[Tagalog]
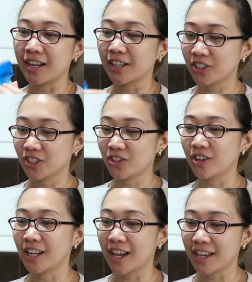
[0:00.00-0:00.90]
then I just
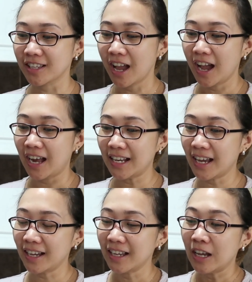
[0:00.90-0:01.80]
realized,
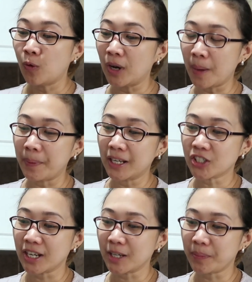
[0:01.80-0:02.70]
hala, wala pala
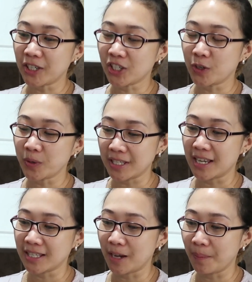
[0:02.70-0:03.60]
siya, hindi pala siya yung
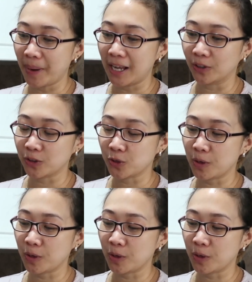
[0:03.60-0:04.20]
isa-isang balot.